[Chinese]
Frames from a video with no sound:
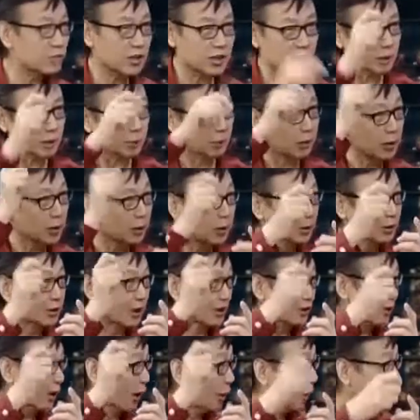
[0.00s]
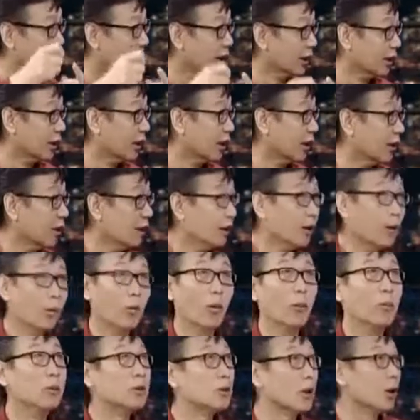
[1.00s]
什么音乐在敲门？
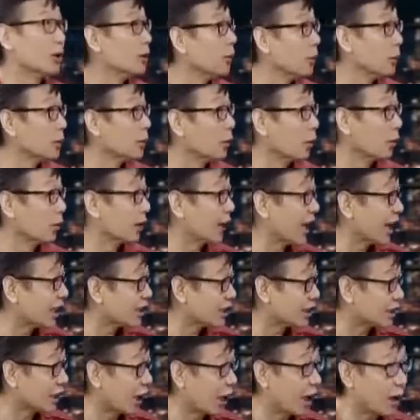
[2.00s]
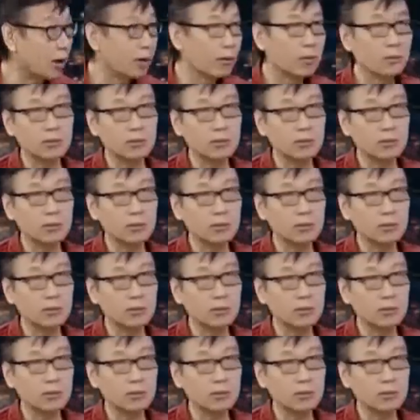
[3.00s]
我们全都不懂，看着他。